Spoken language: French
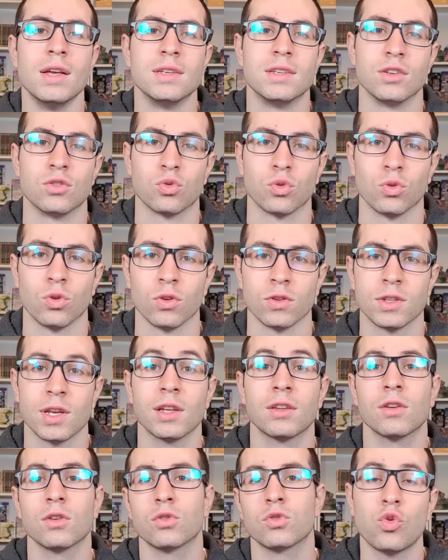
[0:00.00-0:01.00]
c'est son
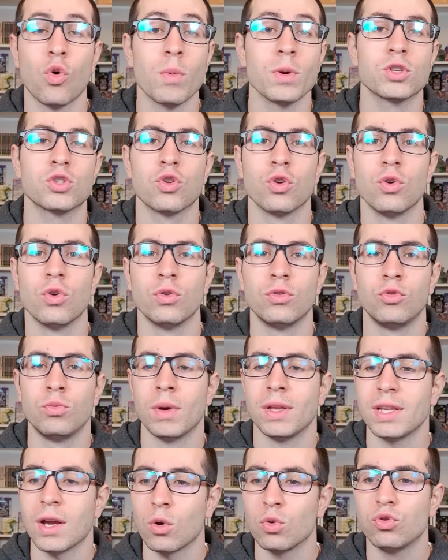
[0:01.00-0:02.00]
ancêtre, soit parce que d'une
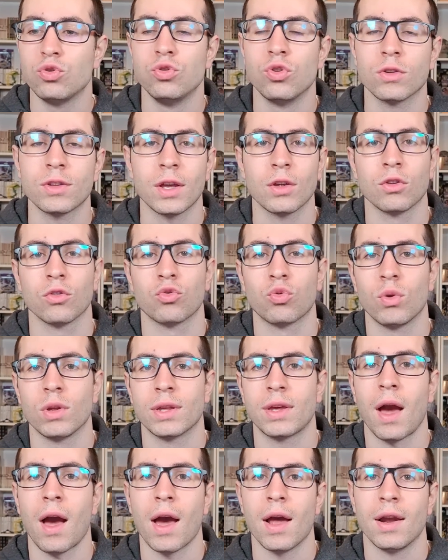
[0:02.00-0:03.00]
manière ou d'une autre, dans tous
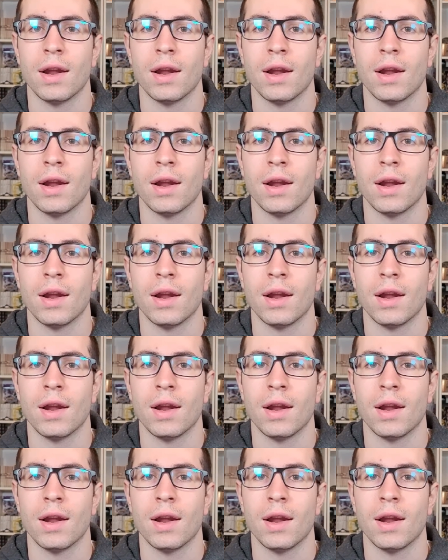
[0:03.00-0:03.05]
les cas,